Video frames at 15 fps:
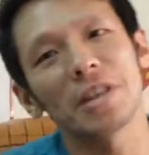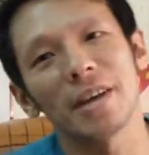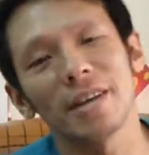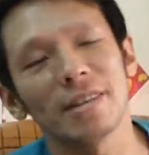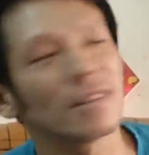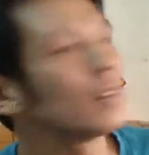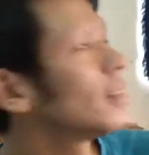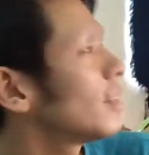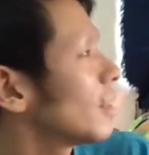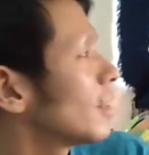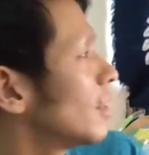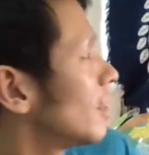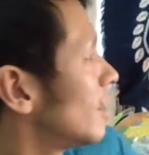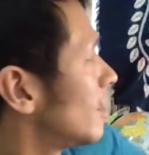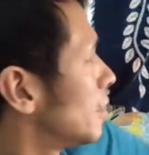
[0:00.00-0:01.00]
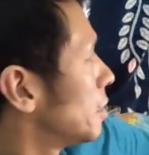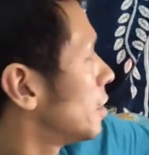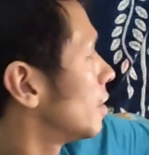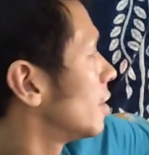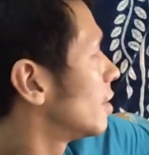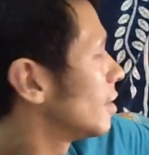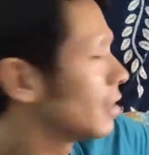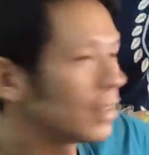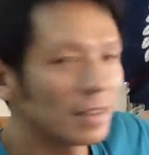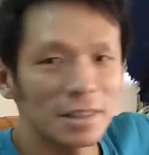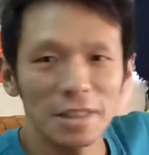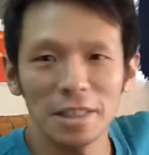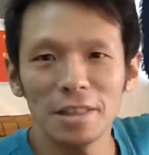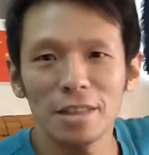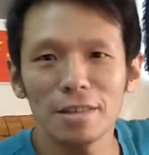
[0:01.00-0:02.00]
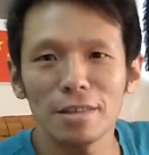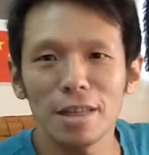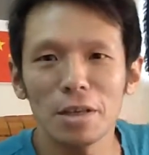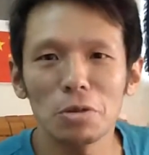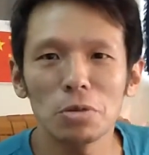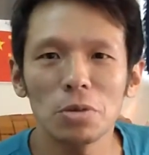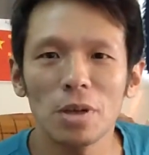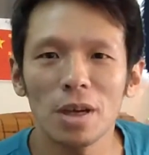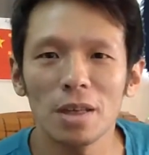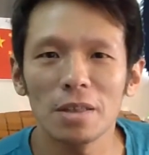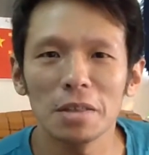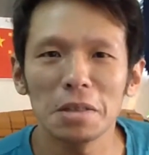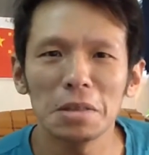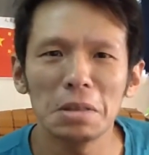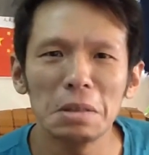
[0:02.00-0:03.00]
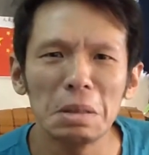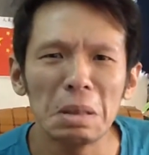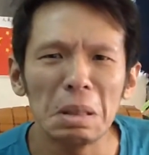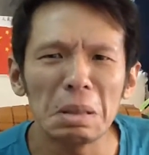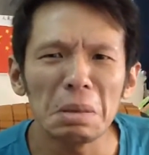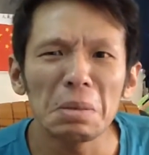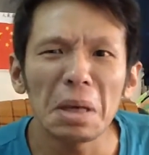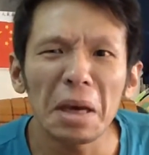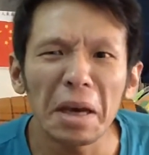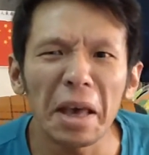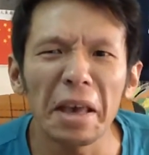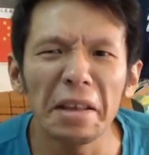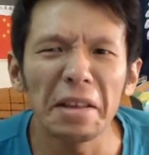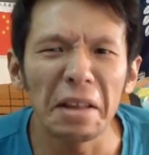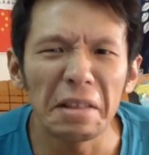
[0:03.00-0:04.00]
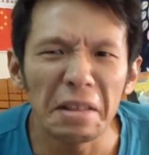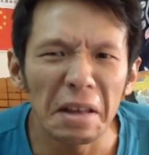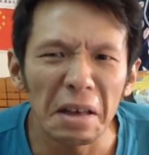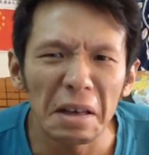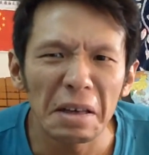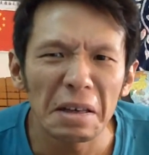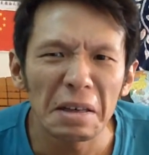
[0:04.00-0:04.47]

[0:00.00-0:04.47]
谦这个谦让的态度啊。这个黑人呢，